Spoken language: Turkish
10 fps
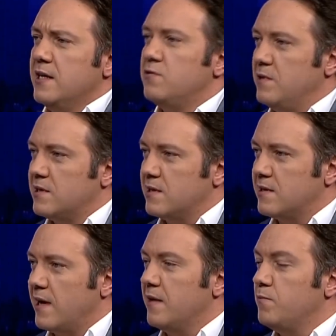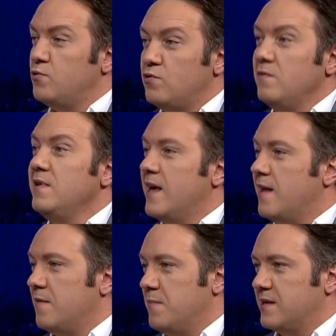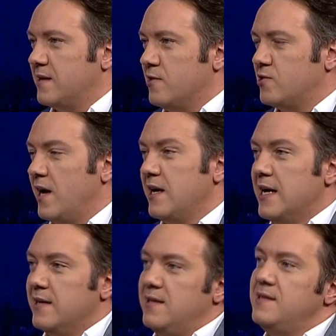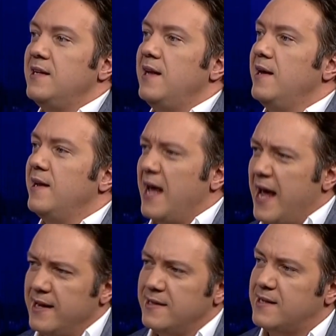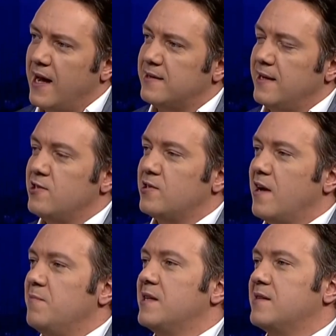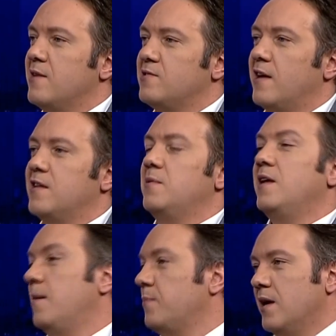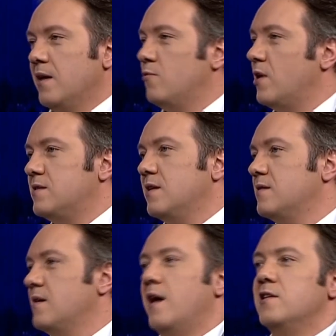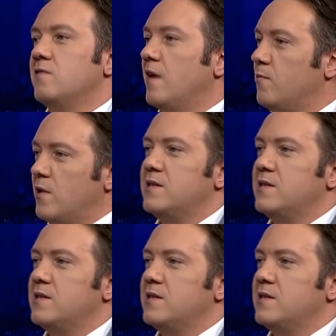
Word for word: Twitter'da bütün gelen mesajlar diziyle ilgili en sert eleştiren mesajlarda bile hep Murat Seyriz'i hariç veya Murat